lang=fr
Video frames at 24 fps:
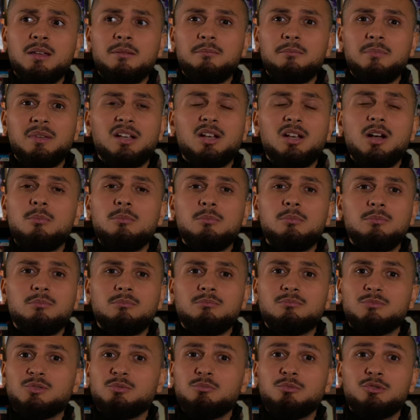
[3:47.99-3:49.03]
mais
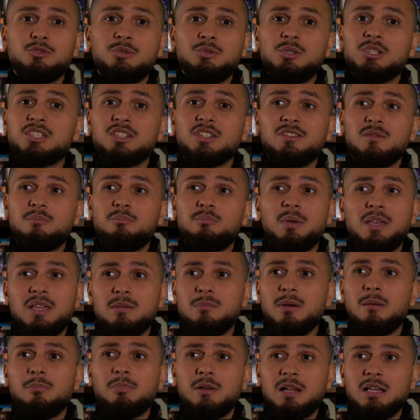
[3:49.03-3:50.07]
comme je me suis dit que j'avais payé
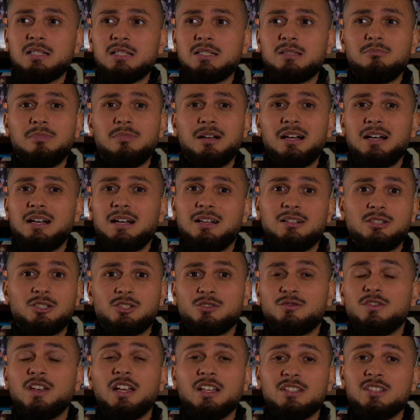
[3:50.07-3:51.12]
ma place, bah,
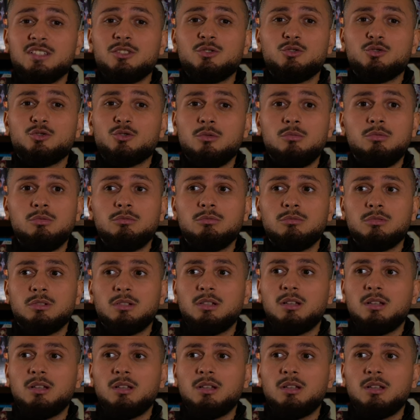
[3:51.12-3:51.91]
je vais rester jusqu'au bout.